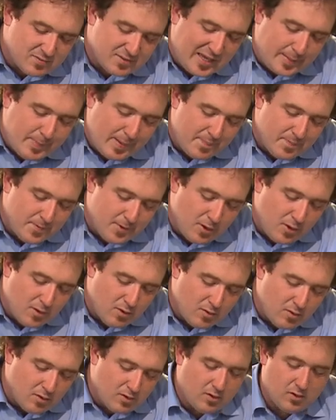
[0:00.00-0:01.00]
vous êtes capable de
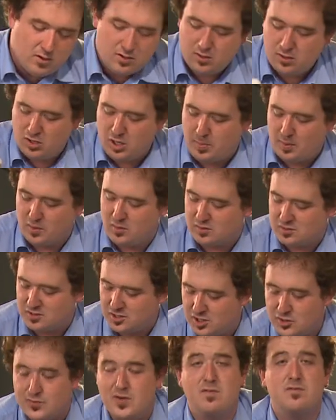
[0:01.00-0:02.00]
le
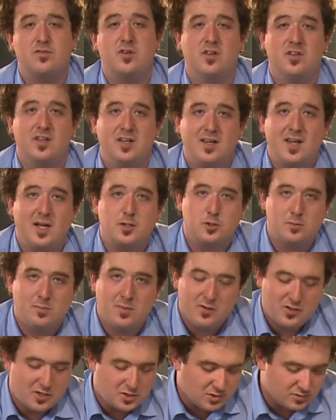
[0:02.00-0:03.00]
prononcer, je vais vous donner gratuitement
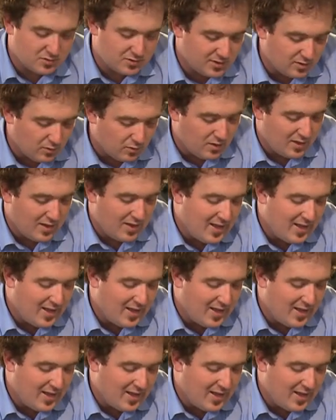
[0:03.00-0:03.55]
un échantillon.